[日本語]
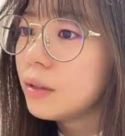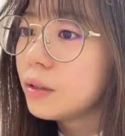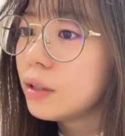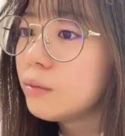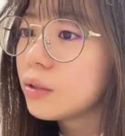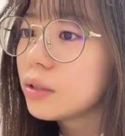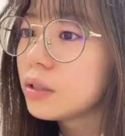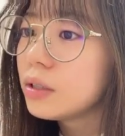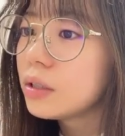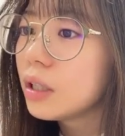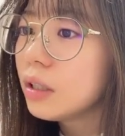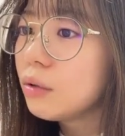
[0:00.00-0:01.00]
でも
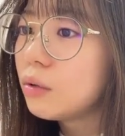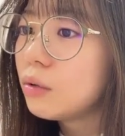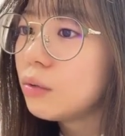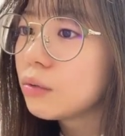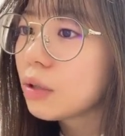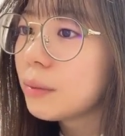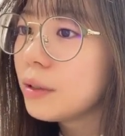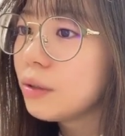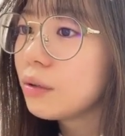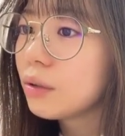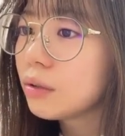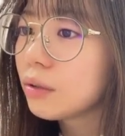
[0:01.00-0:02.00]
私結構ほんと食べれるよ
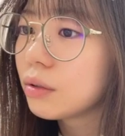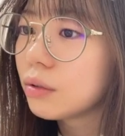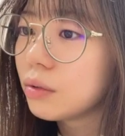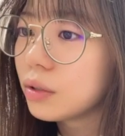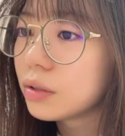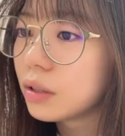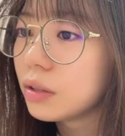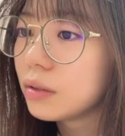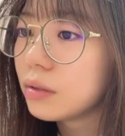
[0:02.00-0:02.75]
うになったんだよね野菜